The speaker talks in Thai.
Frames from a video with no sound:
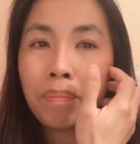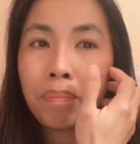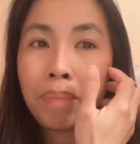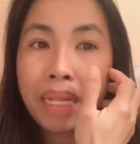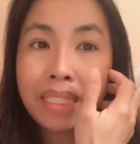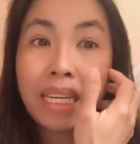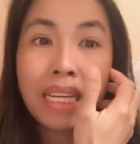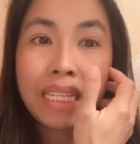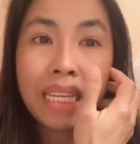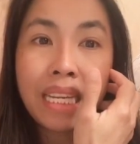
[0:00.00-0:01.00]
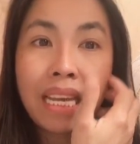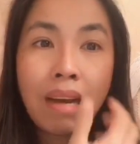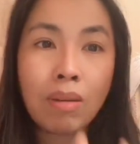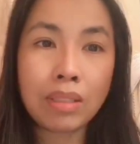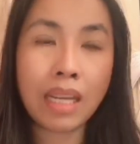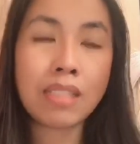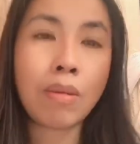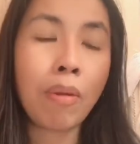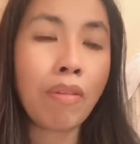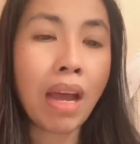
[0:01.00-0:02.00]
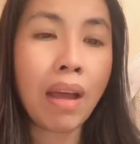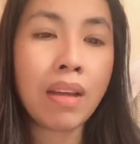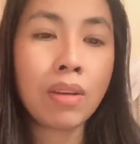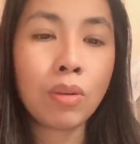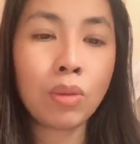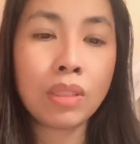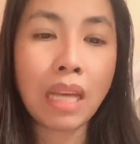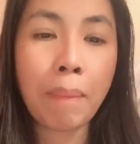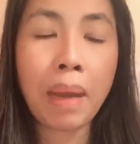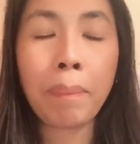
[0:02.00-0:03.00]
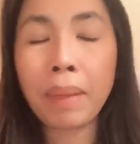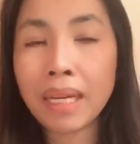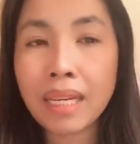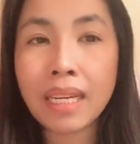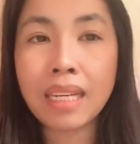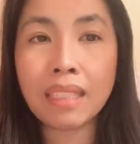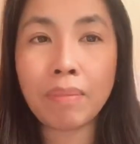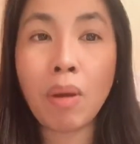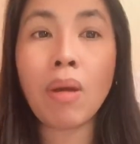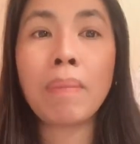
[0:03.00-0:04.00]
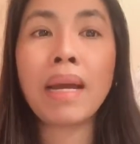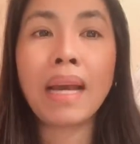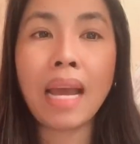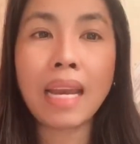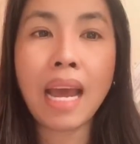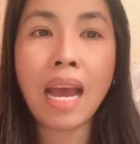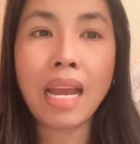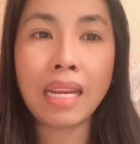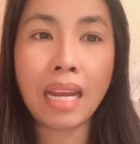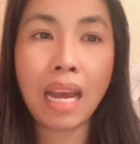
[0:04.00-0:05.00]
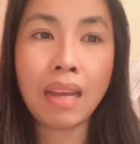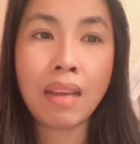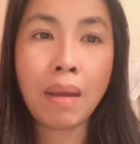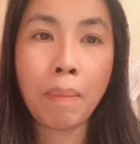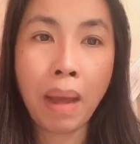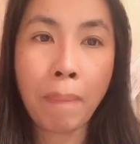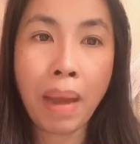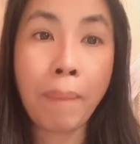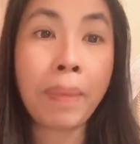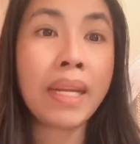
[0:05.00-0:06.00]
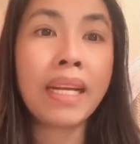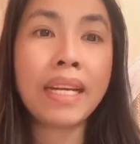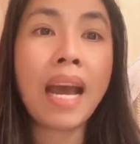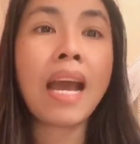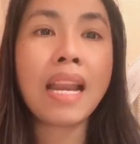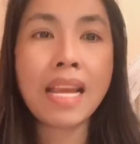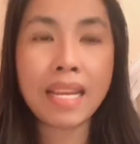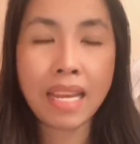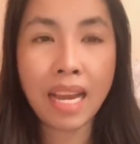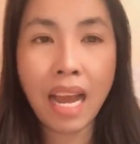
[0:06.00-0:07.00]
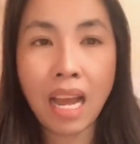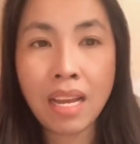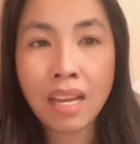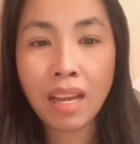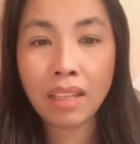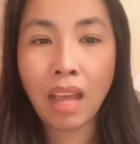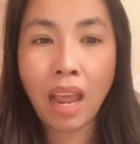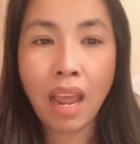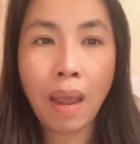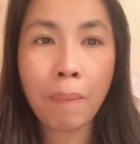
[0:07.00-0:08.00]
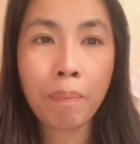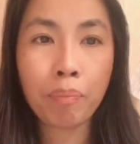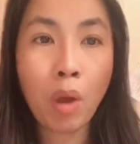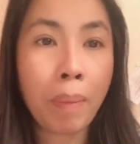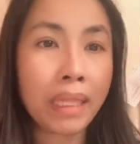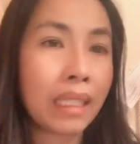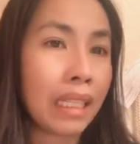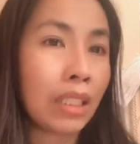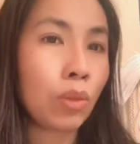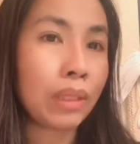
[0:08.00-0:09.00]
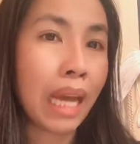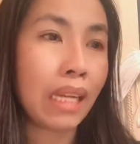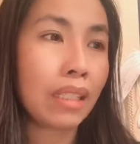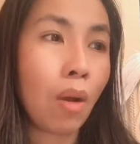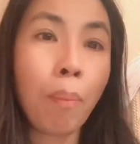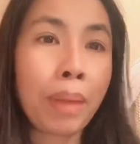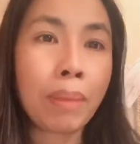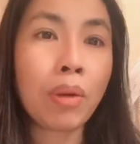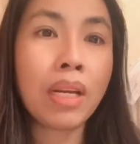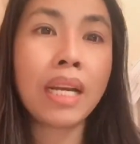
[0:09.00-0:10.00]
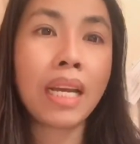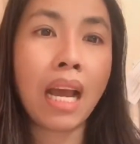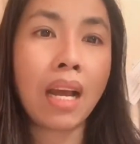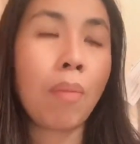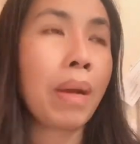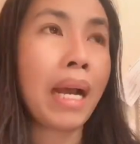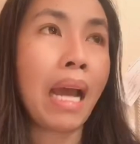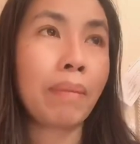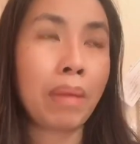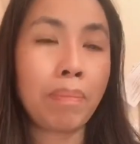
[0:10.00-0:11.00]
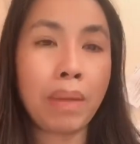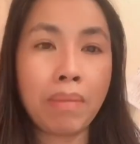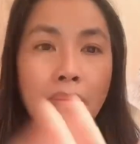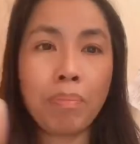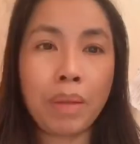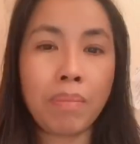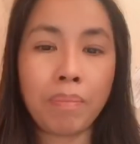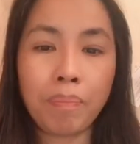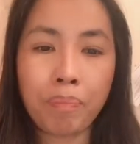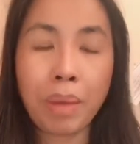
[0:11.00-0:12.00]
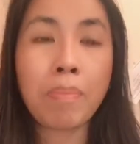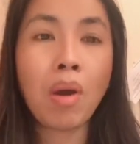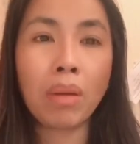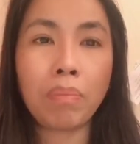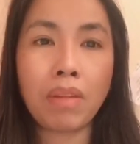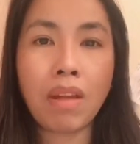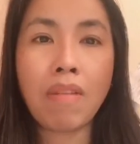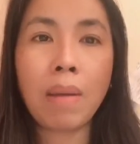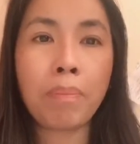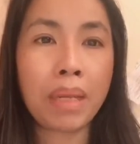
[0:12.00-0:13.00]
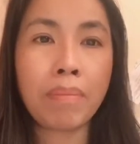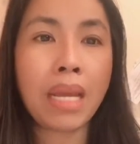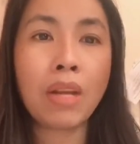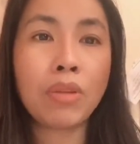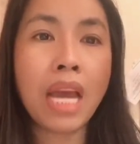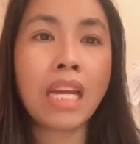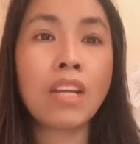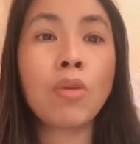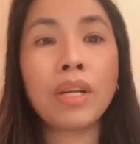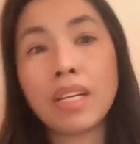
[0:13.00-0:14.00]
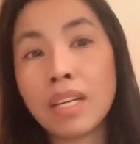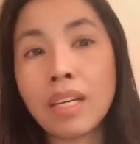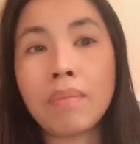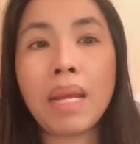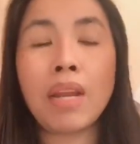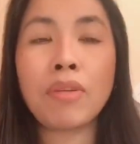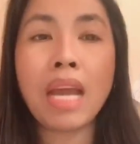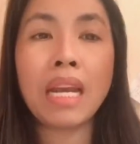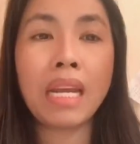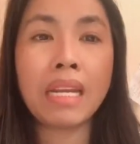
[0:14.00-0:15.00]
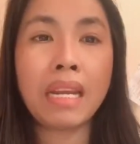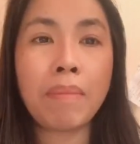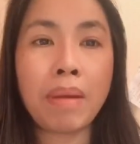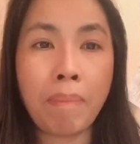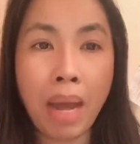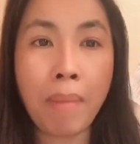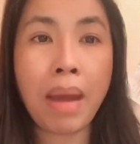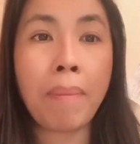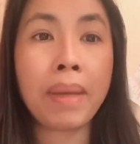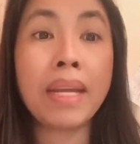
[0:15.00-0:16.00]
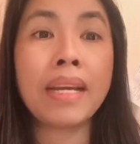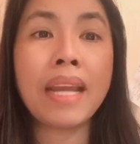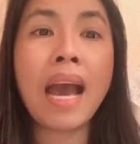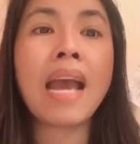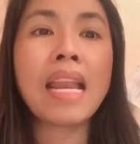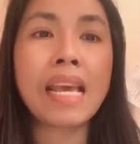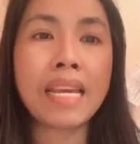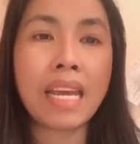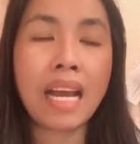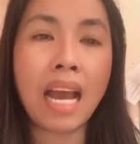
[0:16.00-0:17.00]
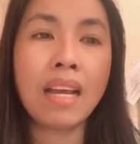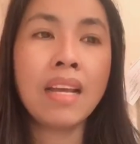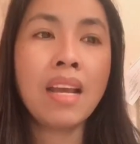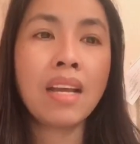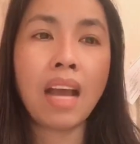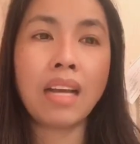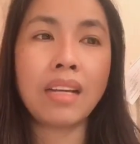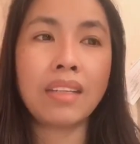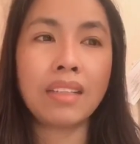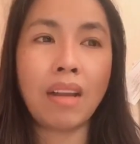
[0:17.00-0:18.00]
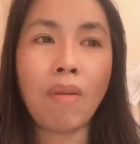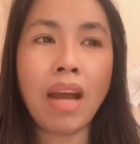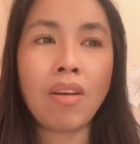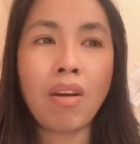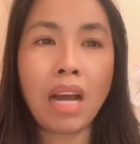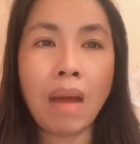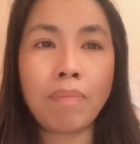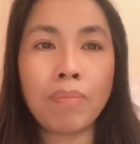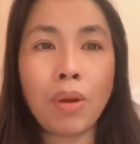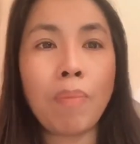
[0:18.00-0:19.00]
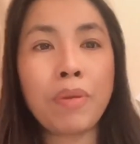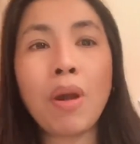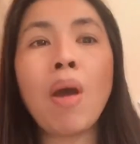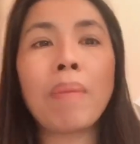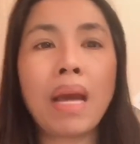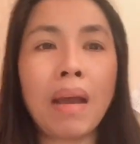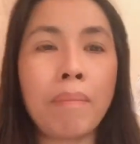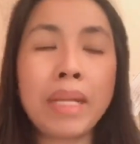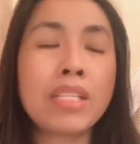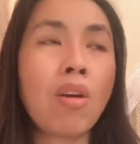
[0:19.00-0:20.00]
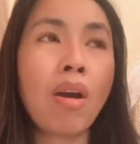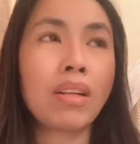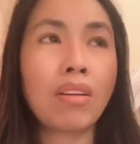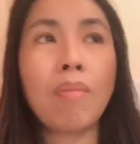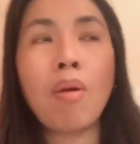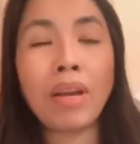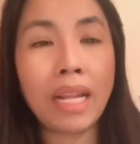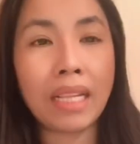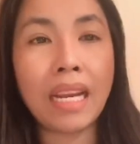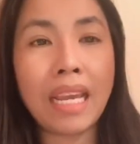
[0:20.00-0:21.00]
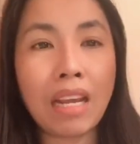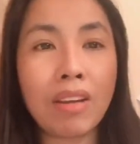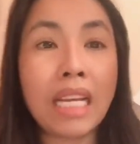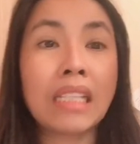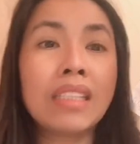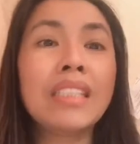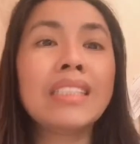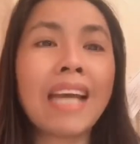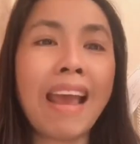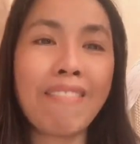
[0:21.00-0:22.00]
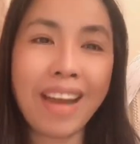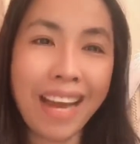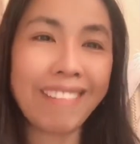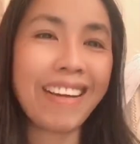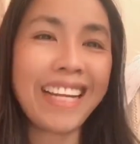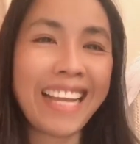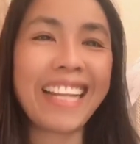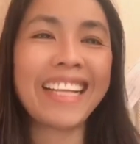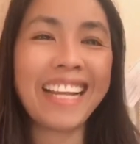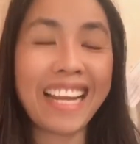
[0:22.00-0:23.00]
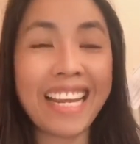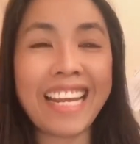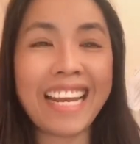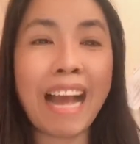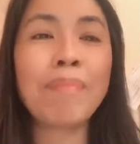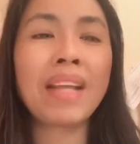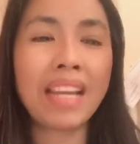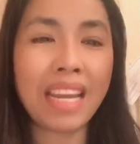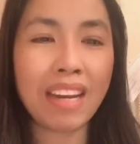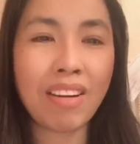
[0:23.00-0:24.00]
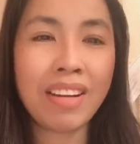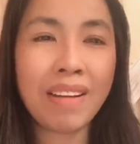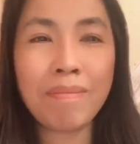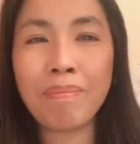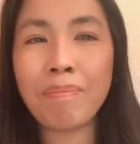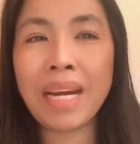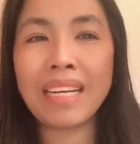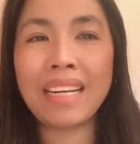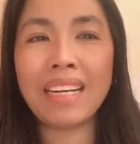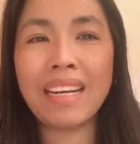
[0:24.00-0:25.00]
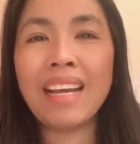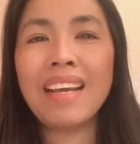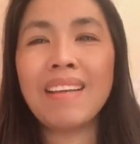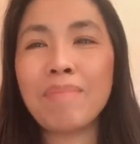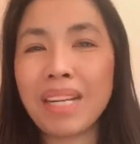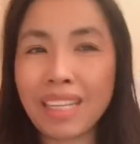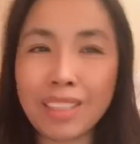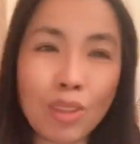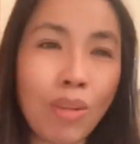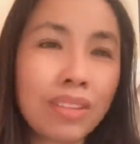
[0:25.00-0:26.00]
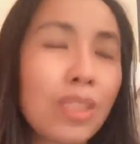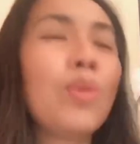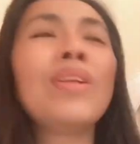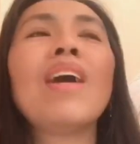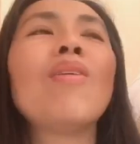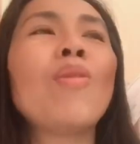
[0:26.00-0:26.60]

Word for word: ปิดซะเลยทีเดียว ถ้าสมมติว่าคุณสามารถไปเดินไปออกกำลังกายได้นะพาหมาไปเดินได้อะไรอย่างเงี้ยค่ะ แต่พอไปถึงณจุดนั้นเขาปิดหมดเลยค่ะเขาประกาศปิดเป็นเป็นเป็นบอร์ดปิดไว้ว่า ปิดไม่อนุญาตให้คนเดิน ไม่อนุญาตให้ให้พาหมาไปเดินได้อะไรอย่างเงี้ยค่ะ ก็คือแต่ว่าก็ขับรอบๆแล้วค่ะ ไม่จอดก็มองเห็นทะเลก็ยังชื่นใจว่า ว่าได้เห็นทะเลได้เห็นน้ำทะเลเนาะเปิดเปิดกระจกสูดเอา